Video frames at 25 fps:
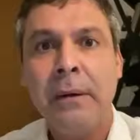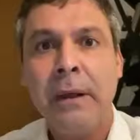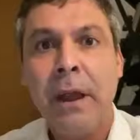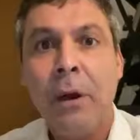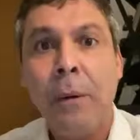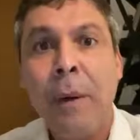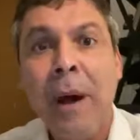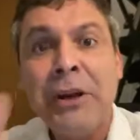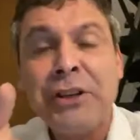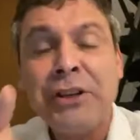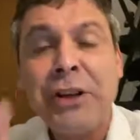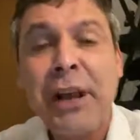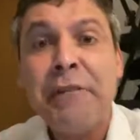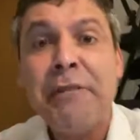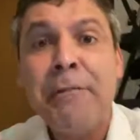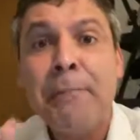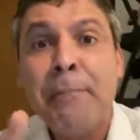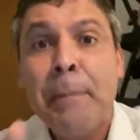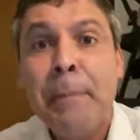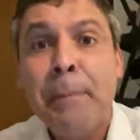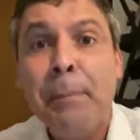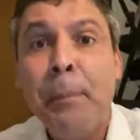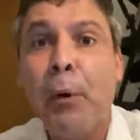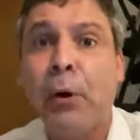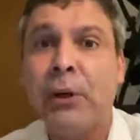Eu acho que é
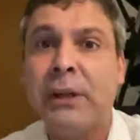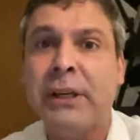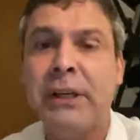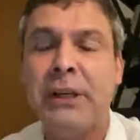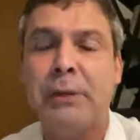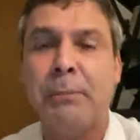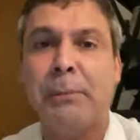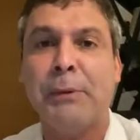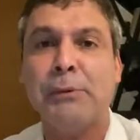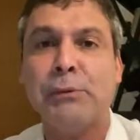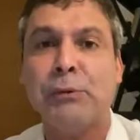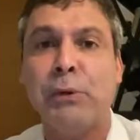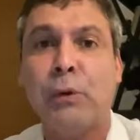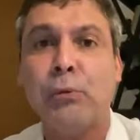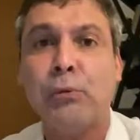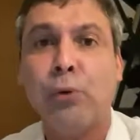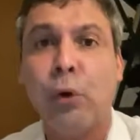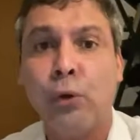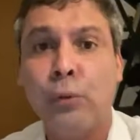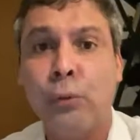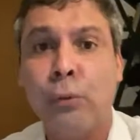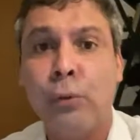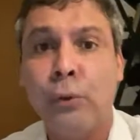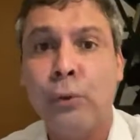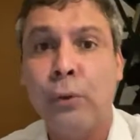importante, pessoal,
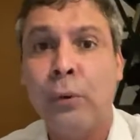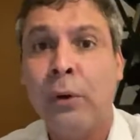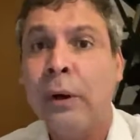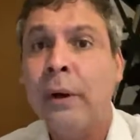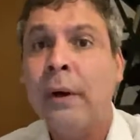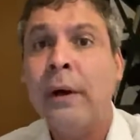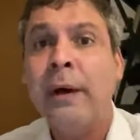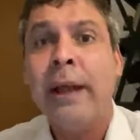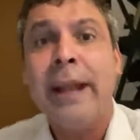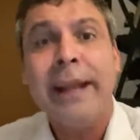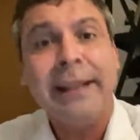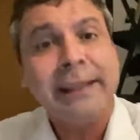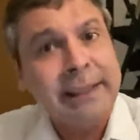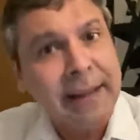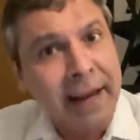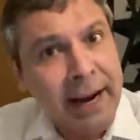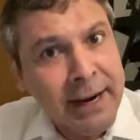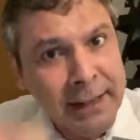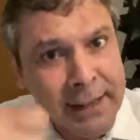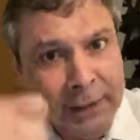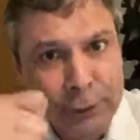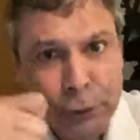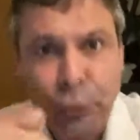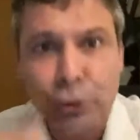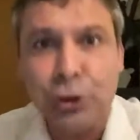todo mundo
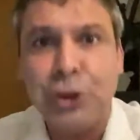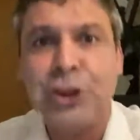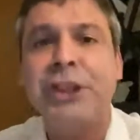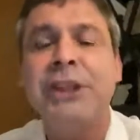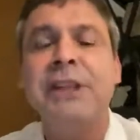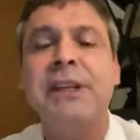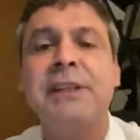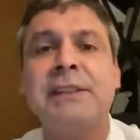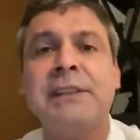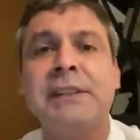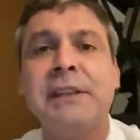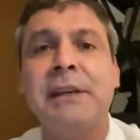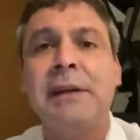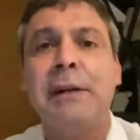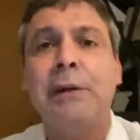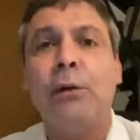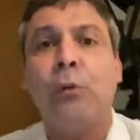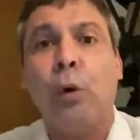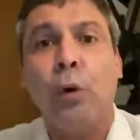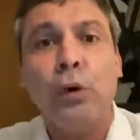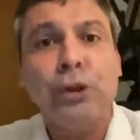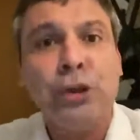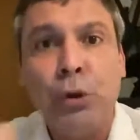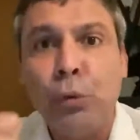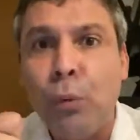entrar na justiça,
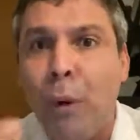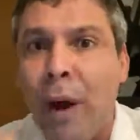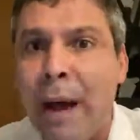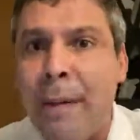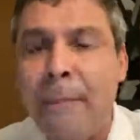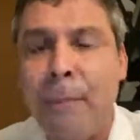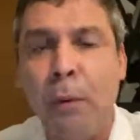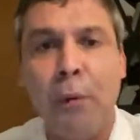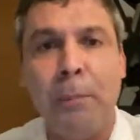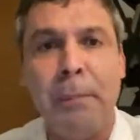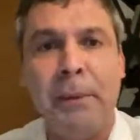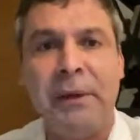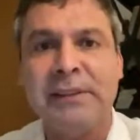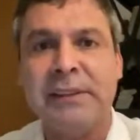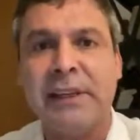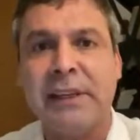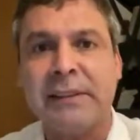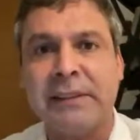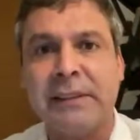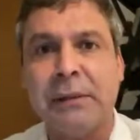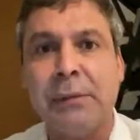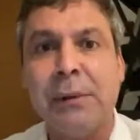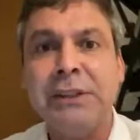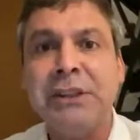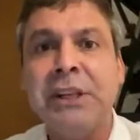continuar a
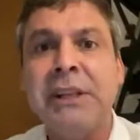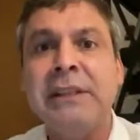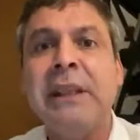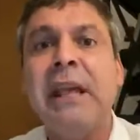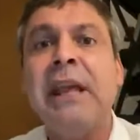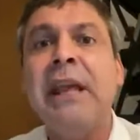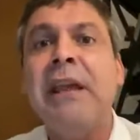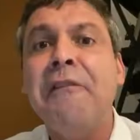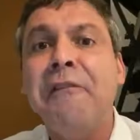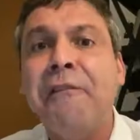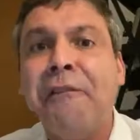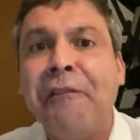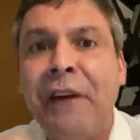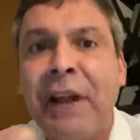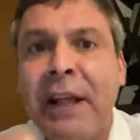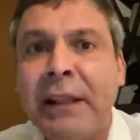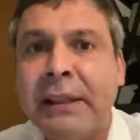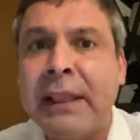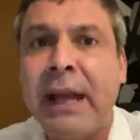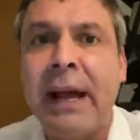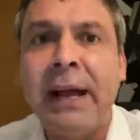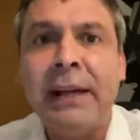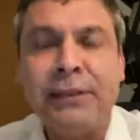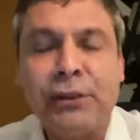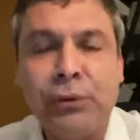mobilização. A gente tem que
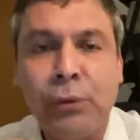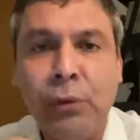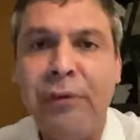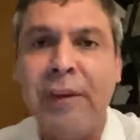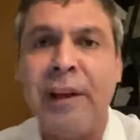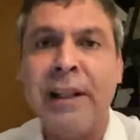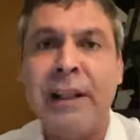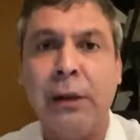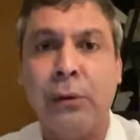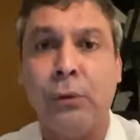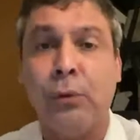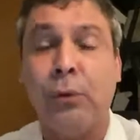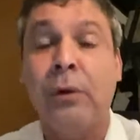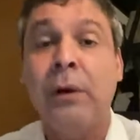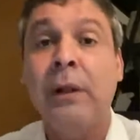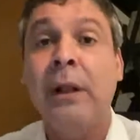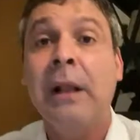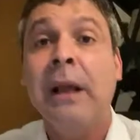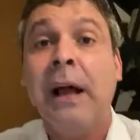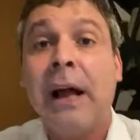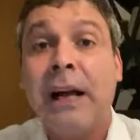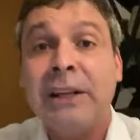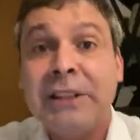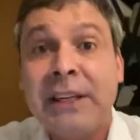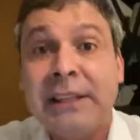enfrentar esse governador.
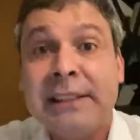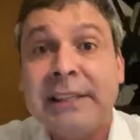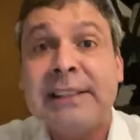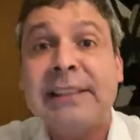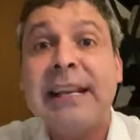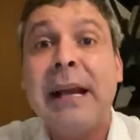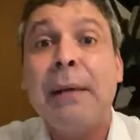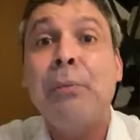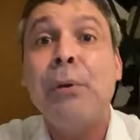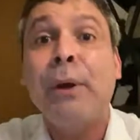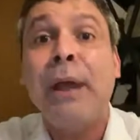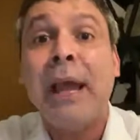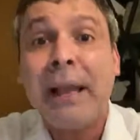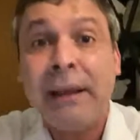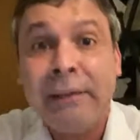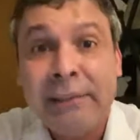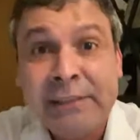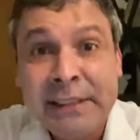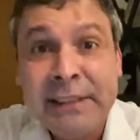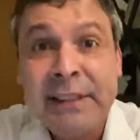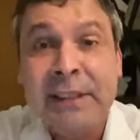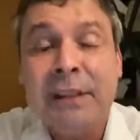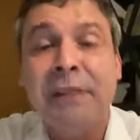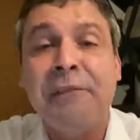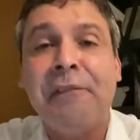A gente sabe o que é que
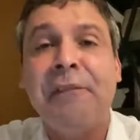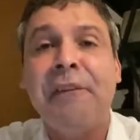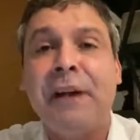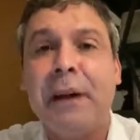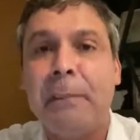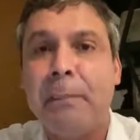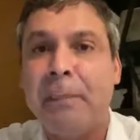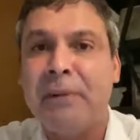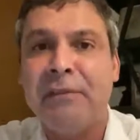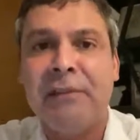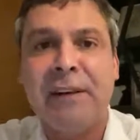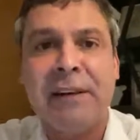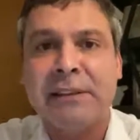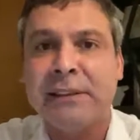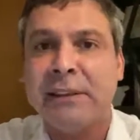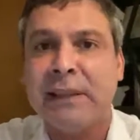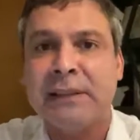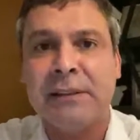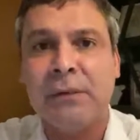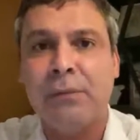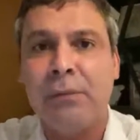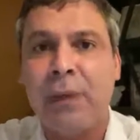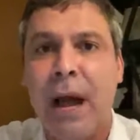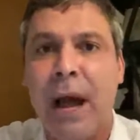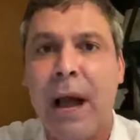significa a
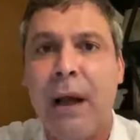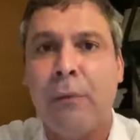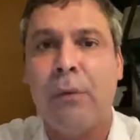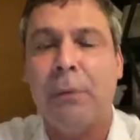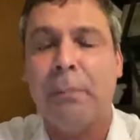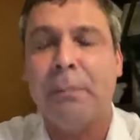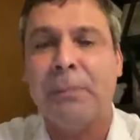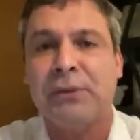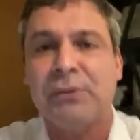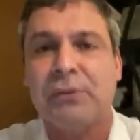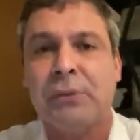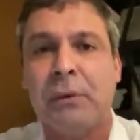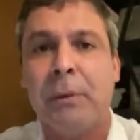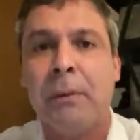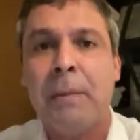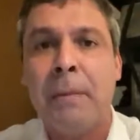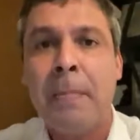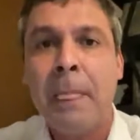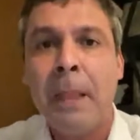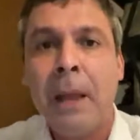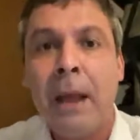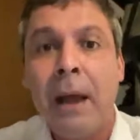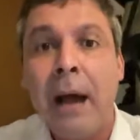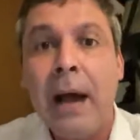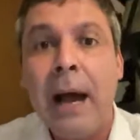privatização da água, pessoal.
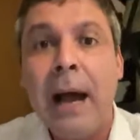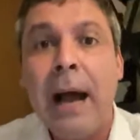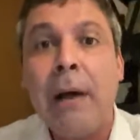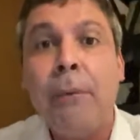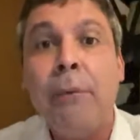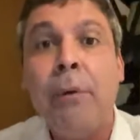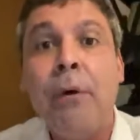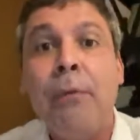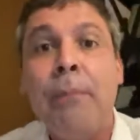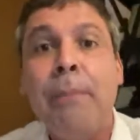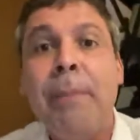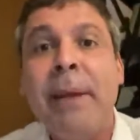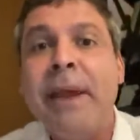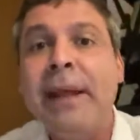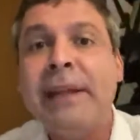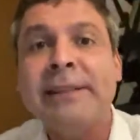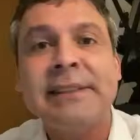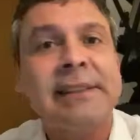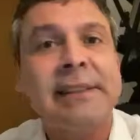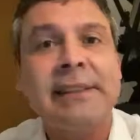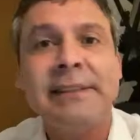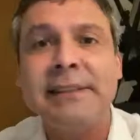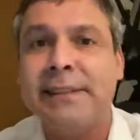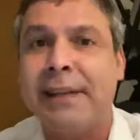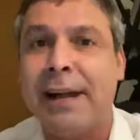A água é um bem
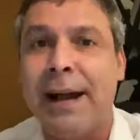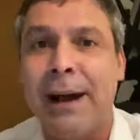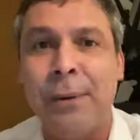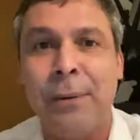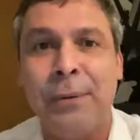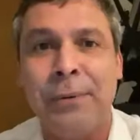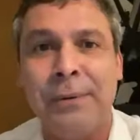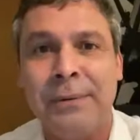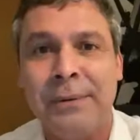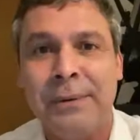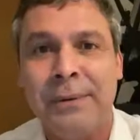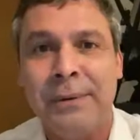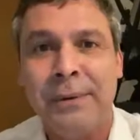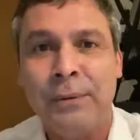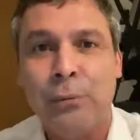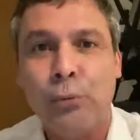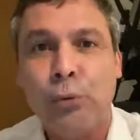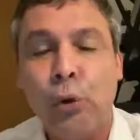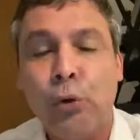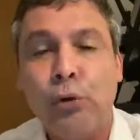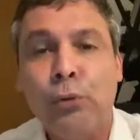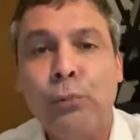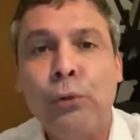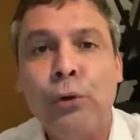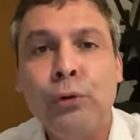essencial.
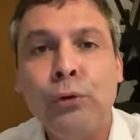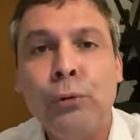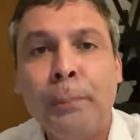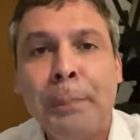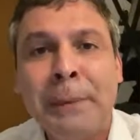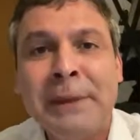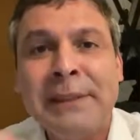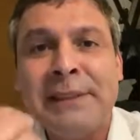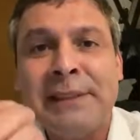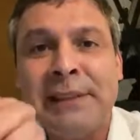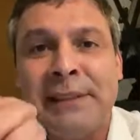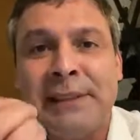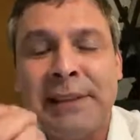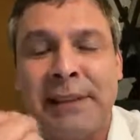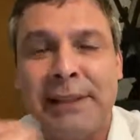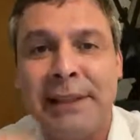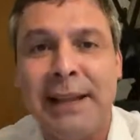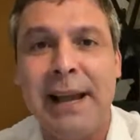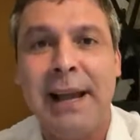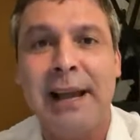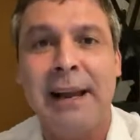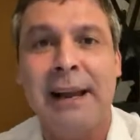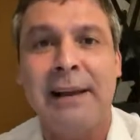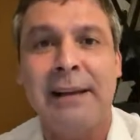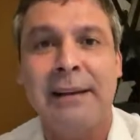Todo mundo precisa
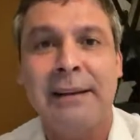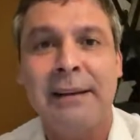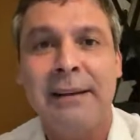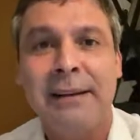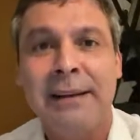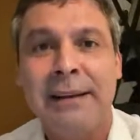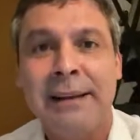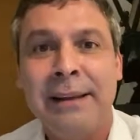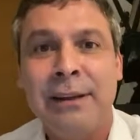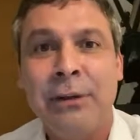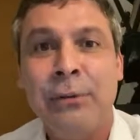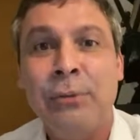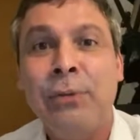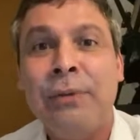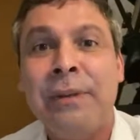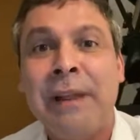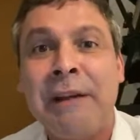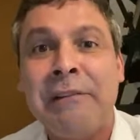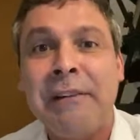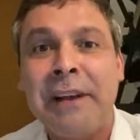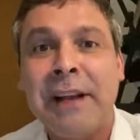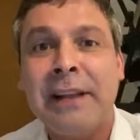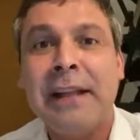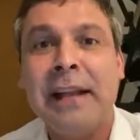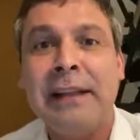dela. E o que
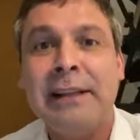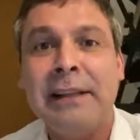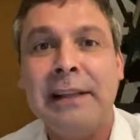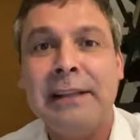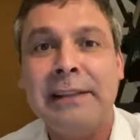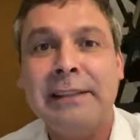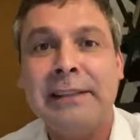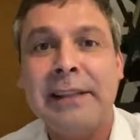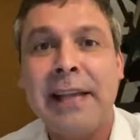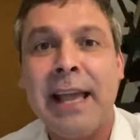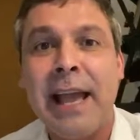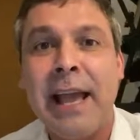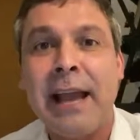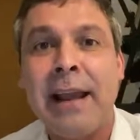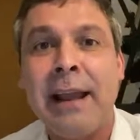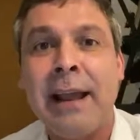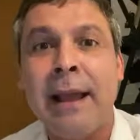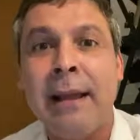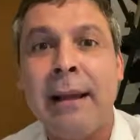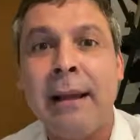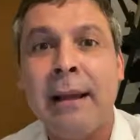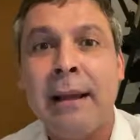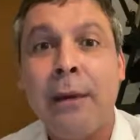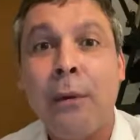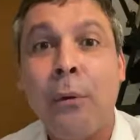na verdade eles querem
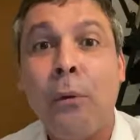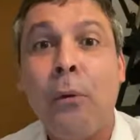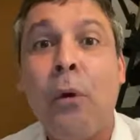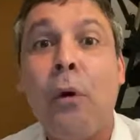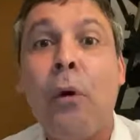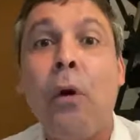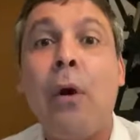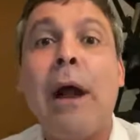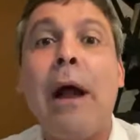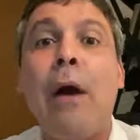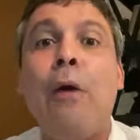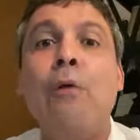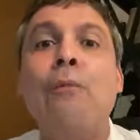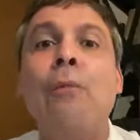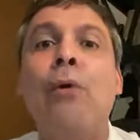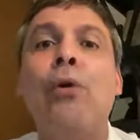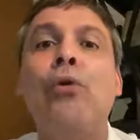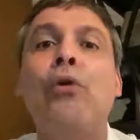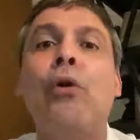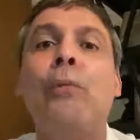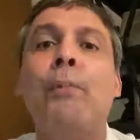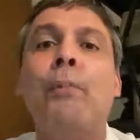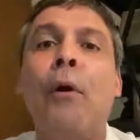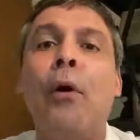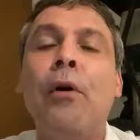é colocar um
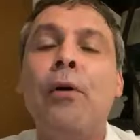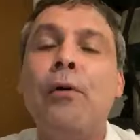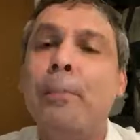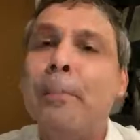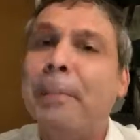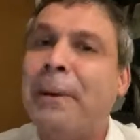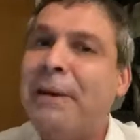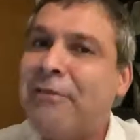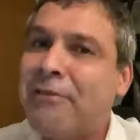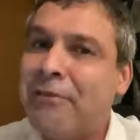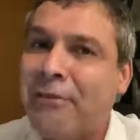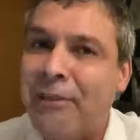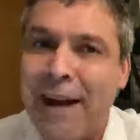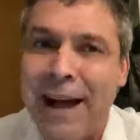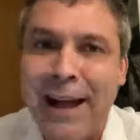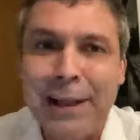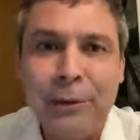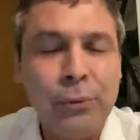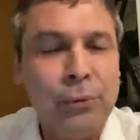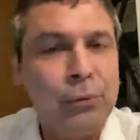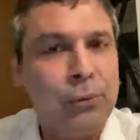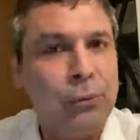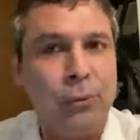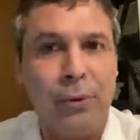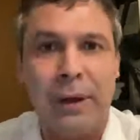monopólio
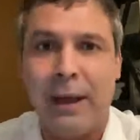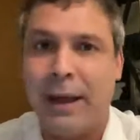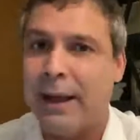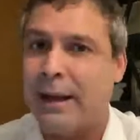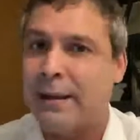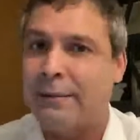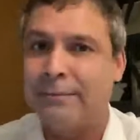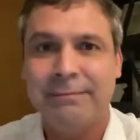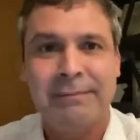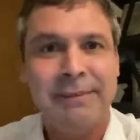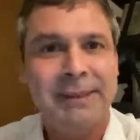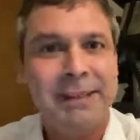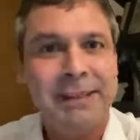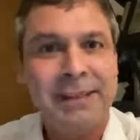privado no lugar.